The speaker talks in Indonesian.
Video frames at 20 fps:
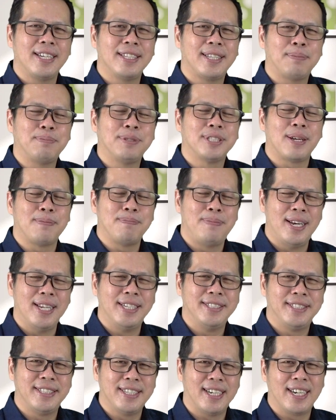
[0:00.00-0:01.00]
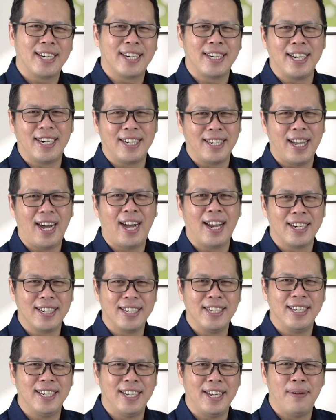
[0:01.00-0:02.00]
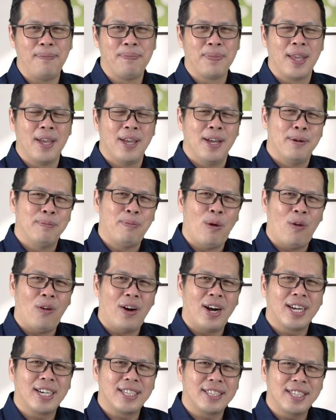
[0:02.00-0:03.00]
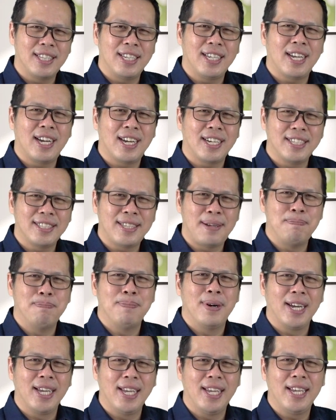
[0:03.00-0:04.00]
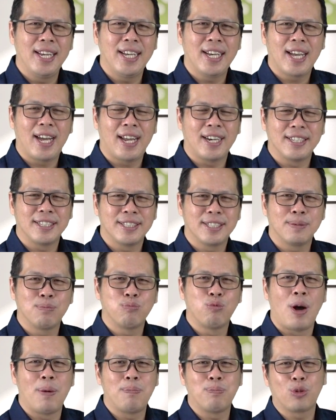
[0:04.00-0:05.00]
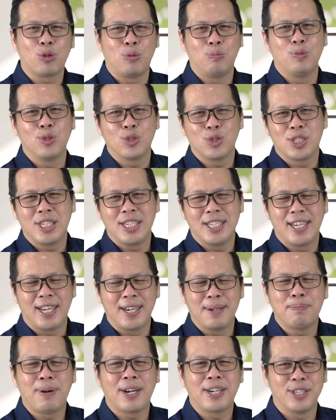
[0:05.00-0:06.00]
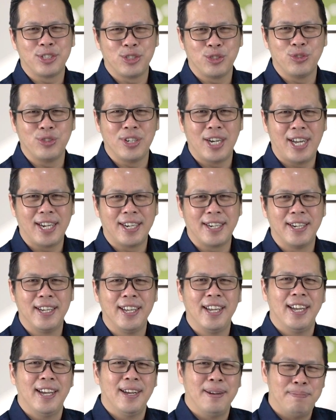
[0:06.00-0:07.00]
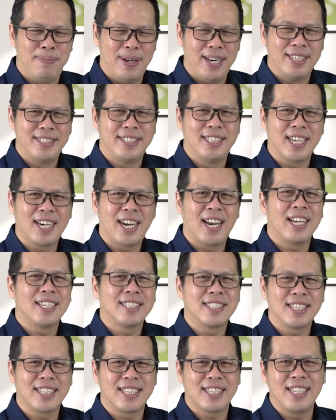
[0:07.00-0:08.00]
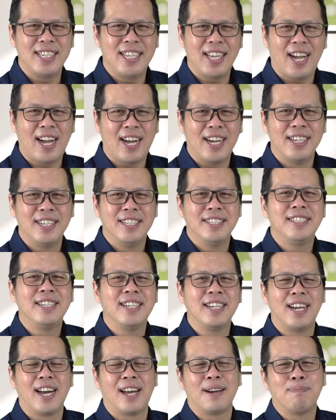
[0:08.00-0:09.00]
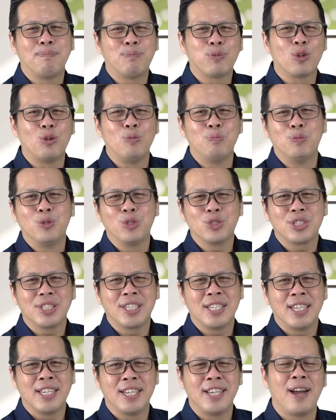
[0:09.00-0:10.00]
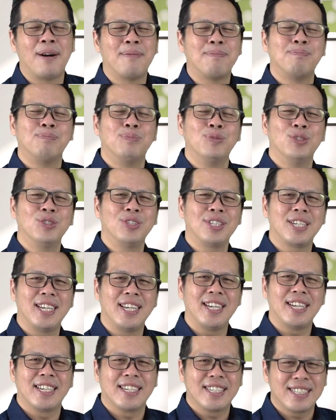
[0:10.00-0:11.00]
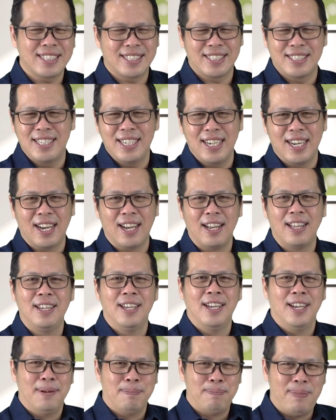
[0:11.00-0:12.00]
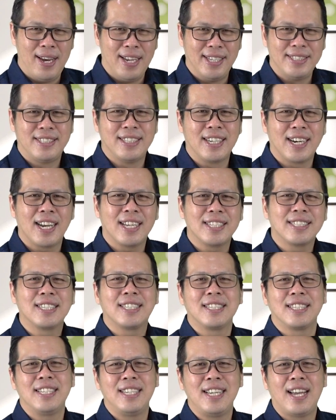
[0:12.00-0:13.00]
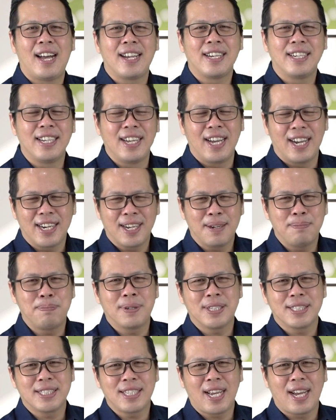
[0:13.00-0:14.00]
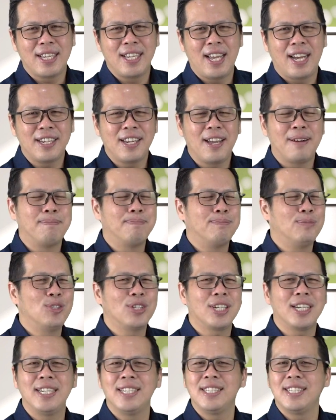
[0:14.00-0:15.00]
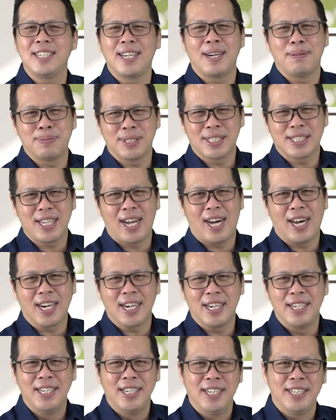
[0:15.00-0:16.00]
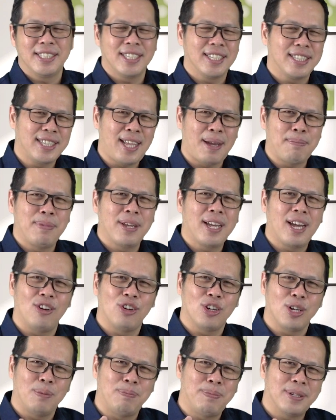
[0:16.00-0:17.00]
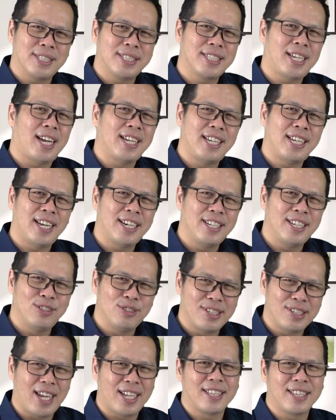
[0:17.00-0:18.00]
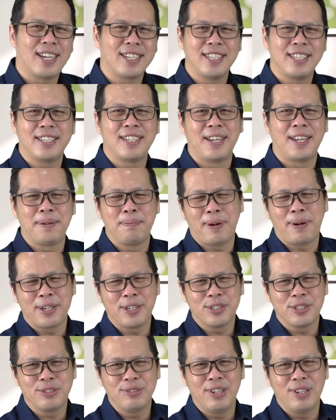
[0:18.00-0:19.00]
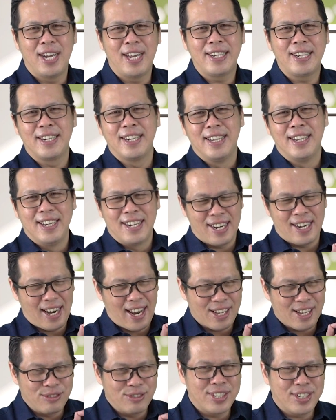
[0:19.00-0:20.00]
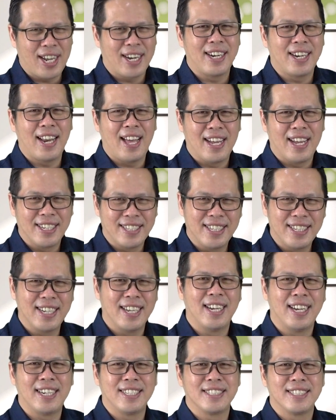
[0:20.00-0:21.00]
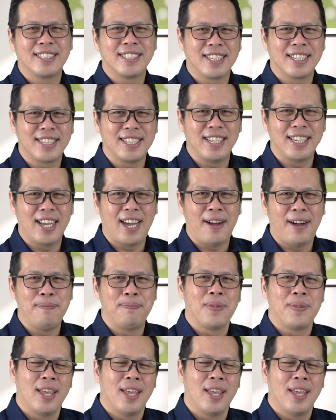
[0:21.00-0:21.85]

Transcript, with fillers: kita bisa belajar dari hal ini bahwa ketika kita menginginkan sebuah promosi daripada Tuhan, belajarlah setia dengan promosi yang mungkin kecil, belajarlah setia dengan kepercayaan yang mungkin tidak besar. Tetapi kalau kepercayaan itu datangnya daripada Tuhan, lakukanlah dengan setia.